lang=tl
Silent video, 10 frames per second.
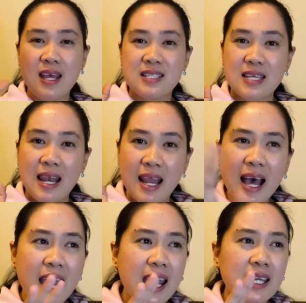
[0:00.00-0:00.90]
sa
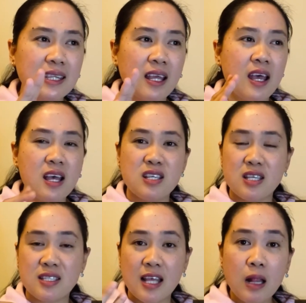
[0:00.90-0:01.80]
light, sa
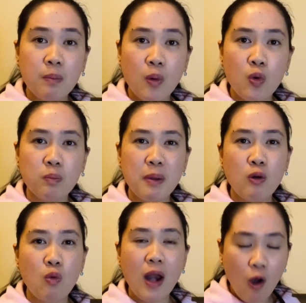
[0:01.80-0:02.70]
cellphone,
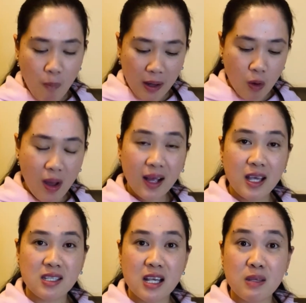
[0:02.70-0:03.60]
pero wala akong magawa guys
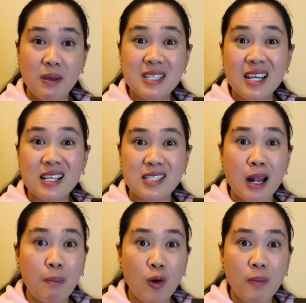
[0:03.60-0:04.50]
kasi minsan
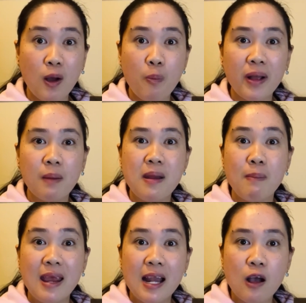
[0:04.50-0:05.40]
cellphone na ako pag
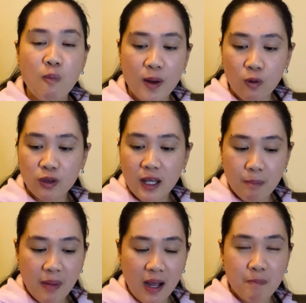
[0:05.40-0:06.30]
mahilig ako manood ng
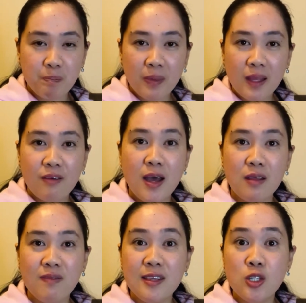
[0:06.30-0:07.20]
mga funny
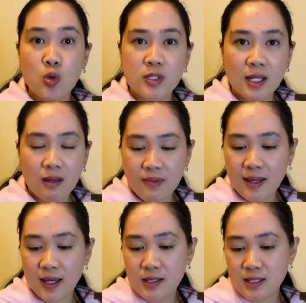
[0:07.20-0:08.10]
videos sa gabi
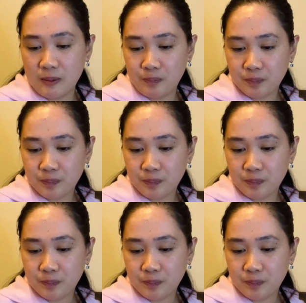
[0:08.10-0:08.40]
guys.